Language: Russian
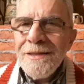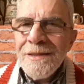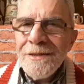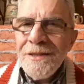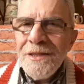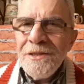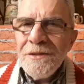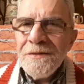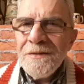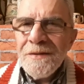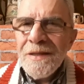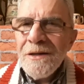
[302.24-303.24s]
сердечки
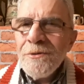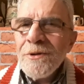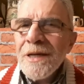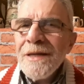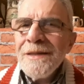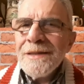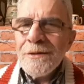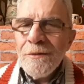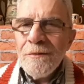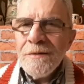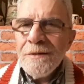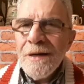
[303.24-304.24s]
в цветах
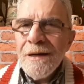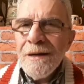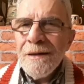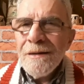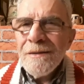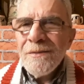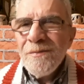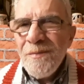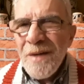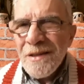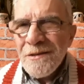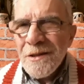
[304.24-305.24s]
украинского флага.
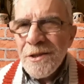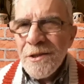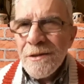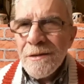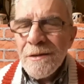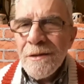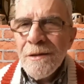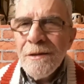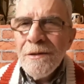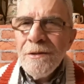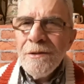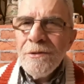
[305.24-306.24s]
Мелочь.
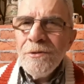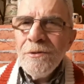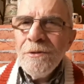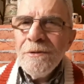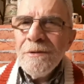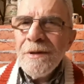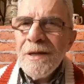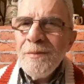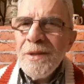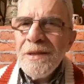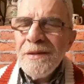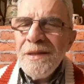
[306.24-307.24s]
Но,
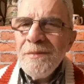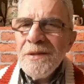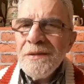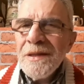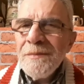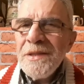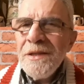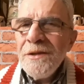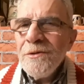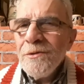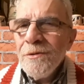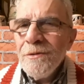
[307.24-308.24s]
как бы то ни было, на
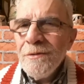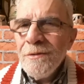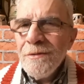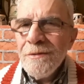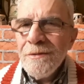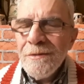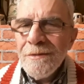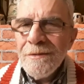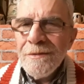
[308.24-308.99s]
психику